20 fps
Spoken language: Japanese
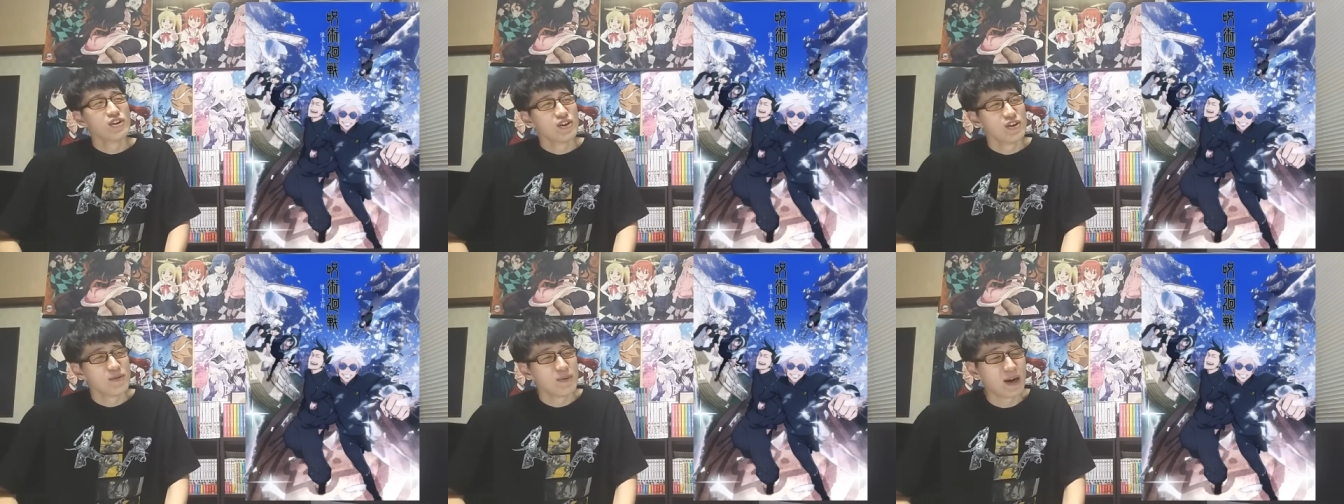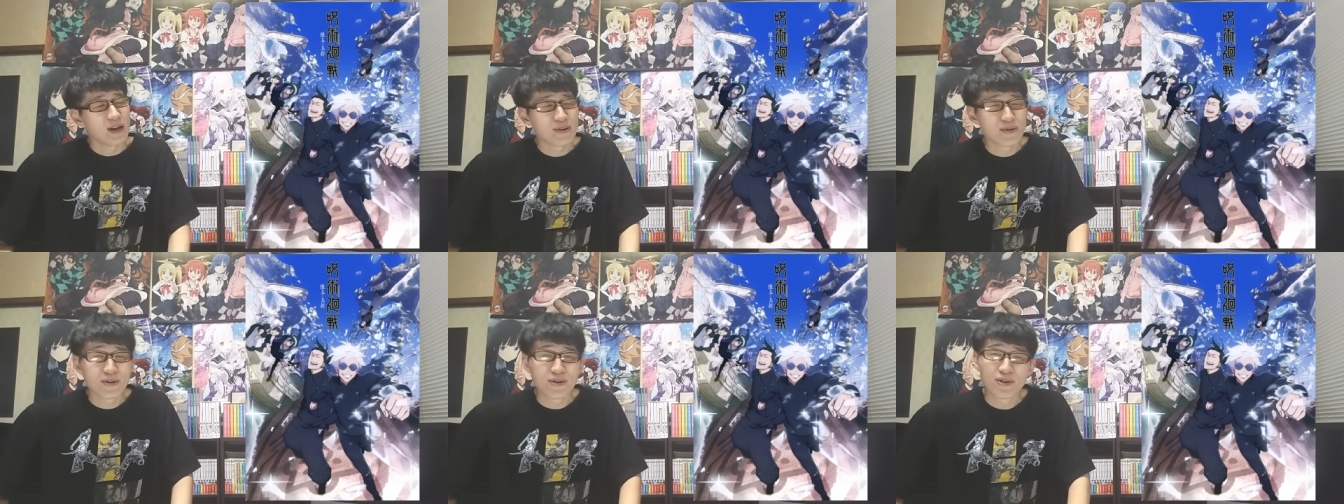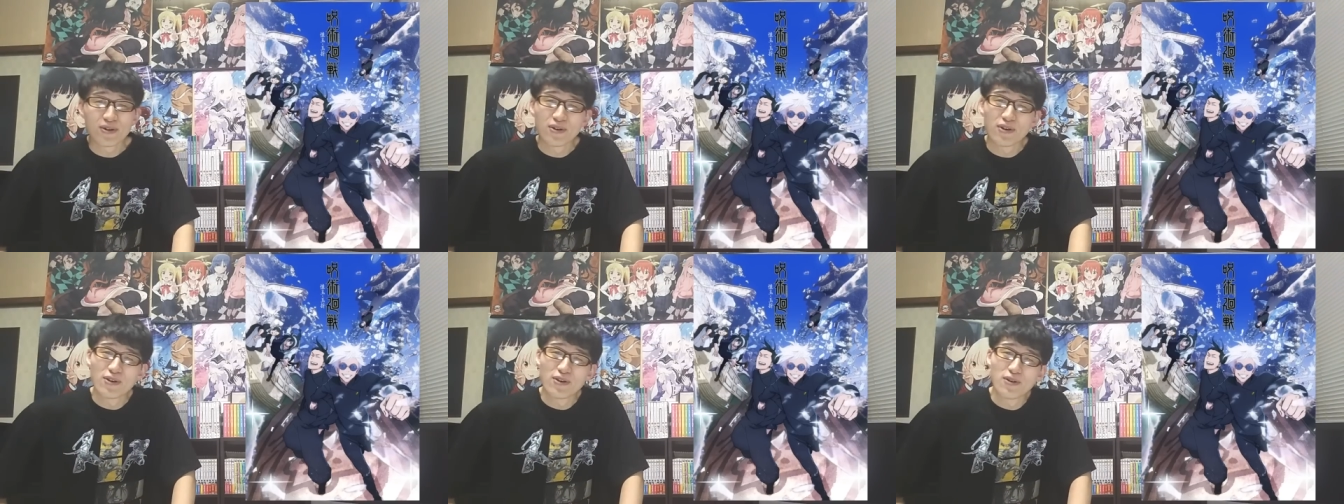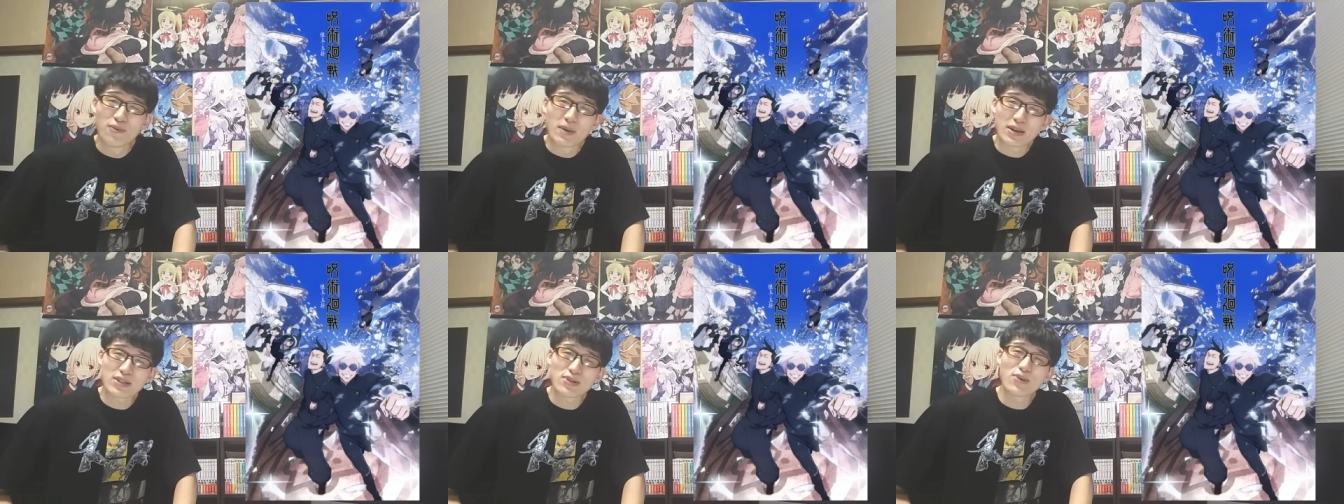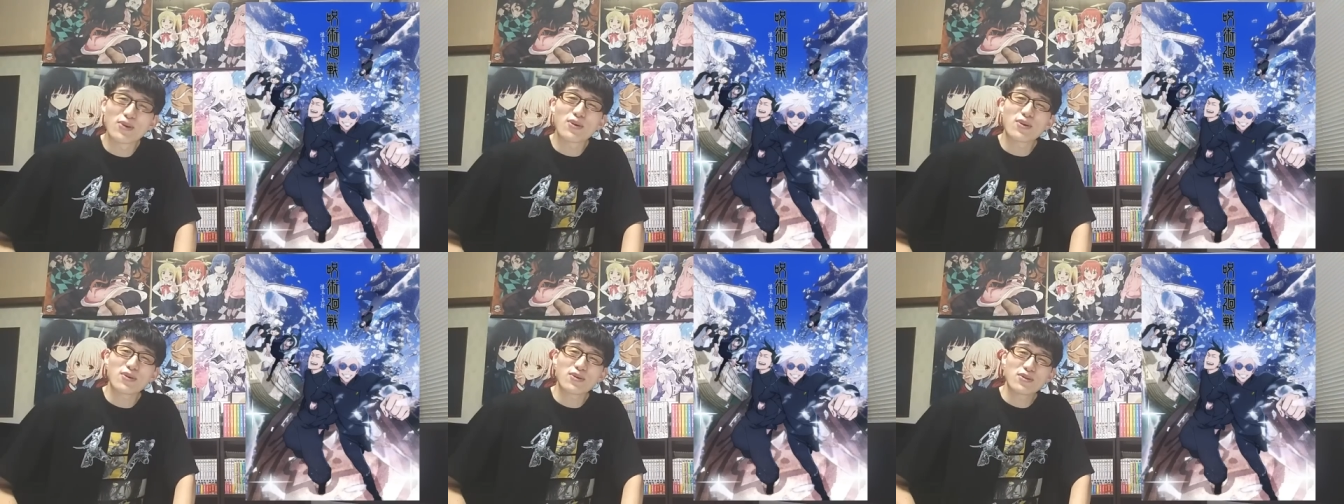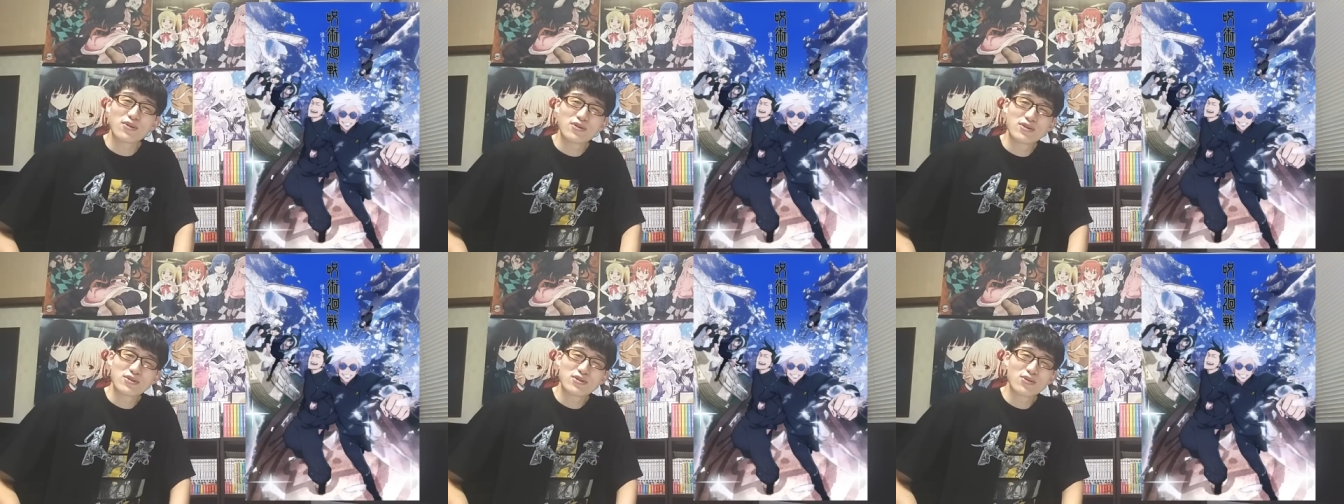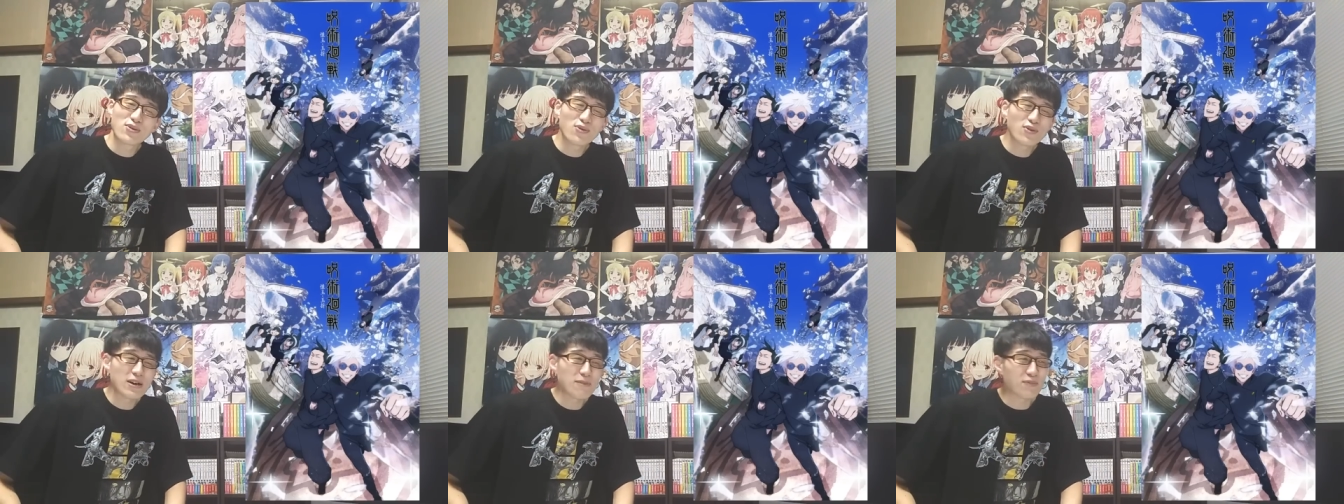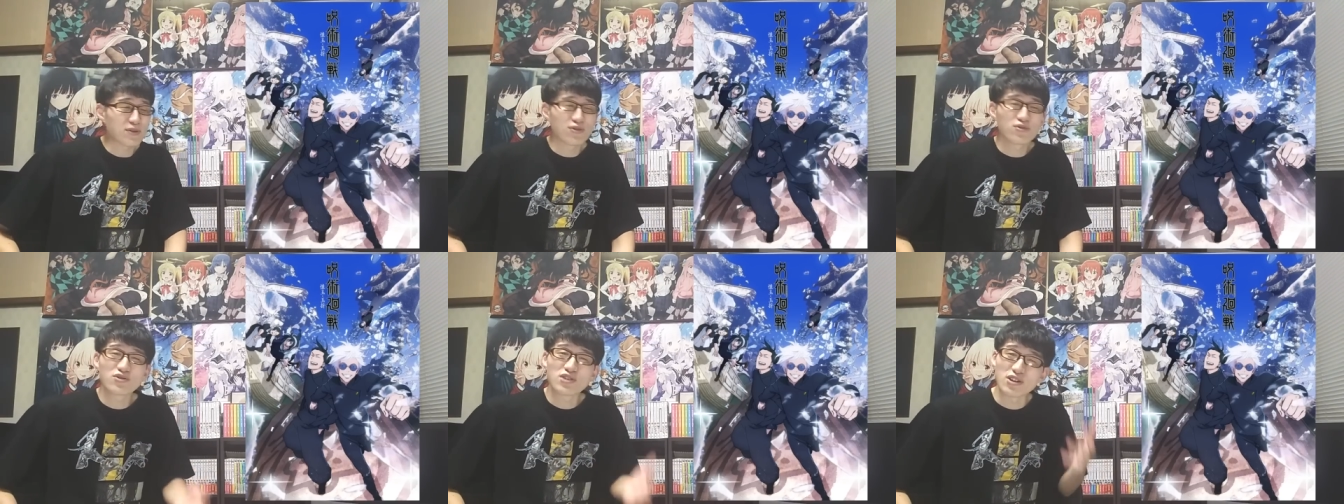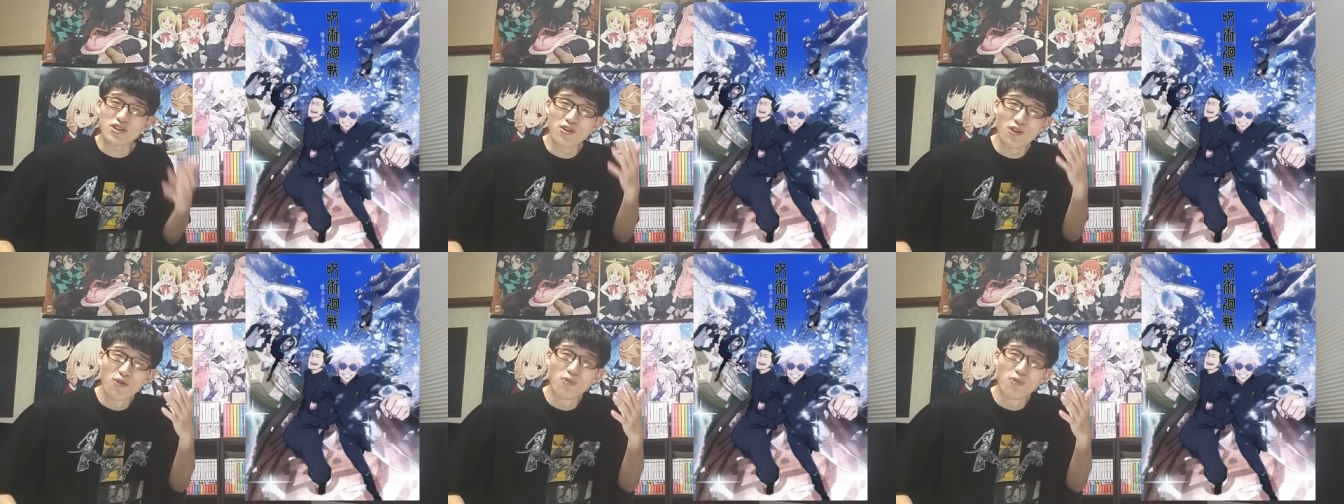あのー、まあそそこがやっぱ正直